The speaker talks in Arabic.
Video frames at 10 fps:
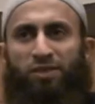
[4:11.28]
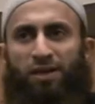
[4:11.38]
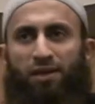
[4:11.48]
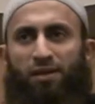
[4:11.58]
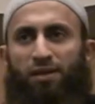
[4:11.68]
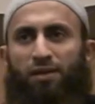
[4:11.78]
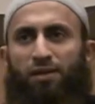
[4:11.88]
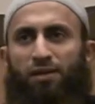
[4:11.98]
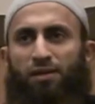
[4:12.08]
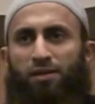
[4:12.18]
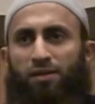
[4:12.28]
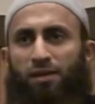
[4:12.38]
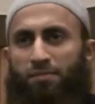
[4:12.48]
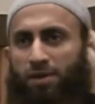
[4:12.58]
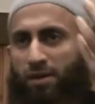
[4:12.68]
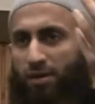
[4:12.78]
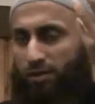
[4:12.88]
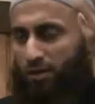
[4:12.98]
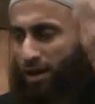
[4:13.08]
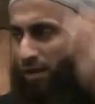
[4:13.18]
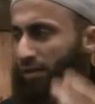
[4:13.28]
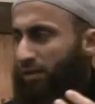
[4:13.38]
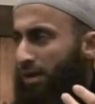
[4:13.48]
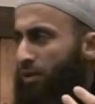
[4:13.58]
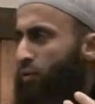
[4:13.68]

وتعالى لما قال الله